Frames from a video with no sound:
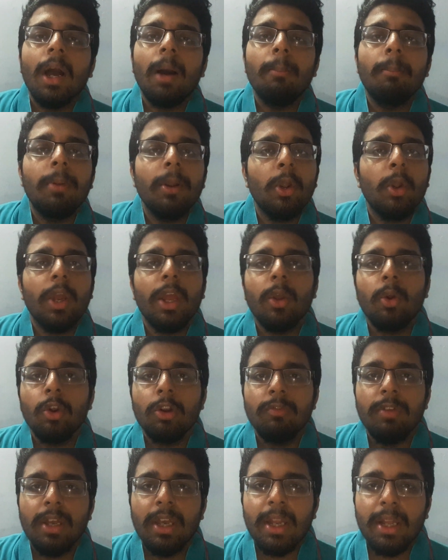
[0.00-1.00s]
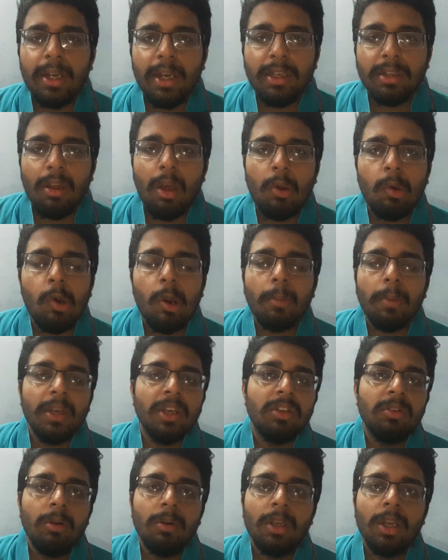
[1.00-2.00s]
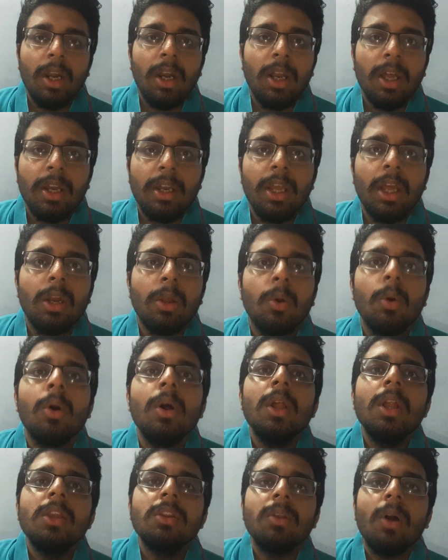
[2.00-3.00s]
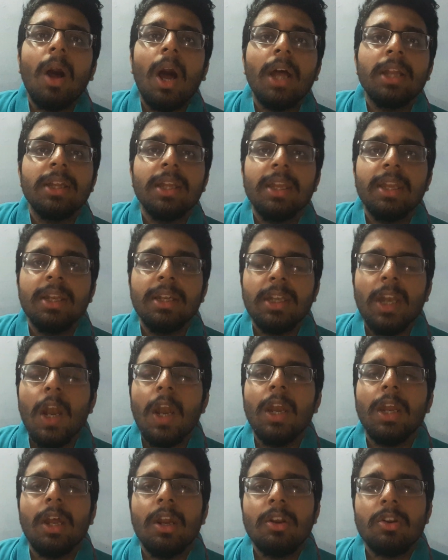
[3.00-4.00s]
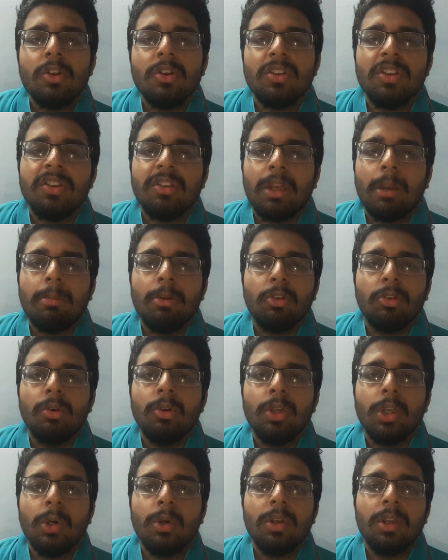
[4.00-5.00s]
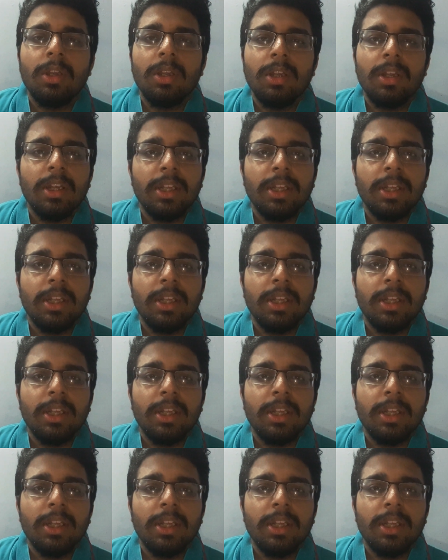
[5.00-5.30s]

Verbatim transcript: கம்பெனியுடைய குட்வில் இன்க்ரீஸ் ஆகும் அப்படின்னு சொல்லிட்டுலாம் நிறைய இருக்கும் ஸோ அந்த இன்டர்னல் கண்ட்ரோல் சிஸ்டம்னு சொல்லிட்டு ஒரு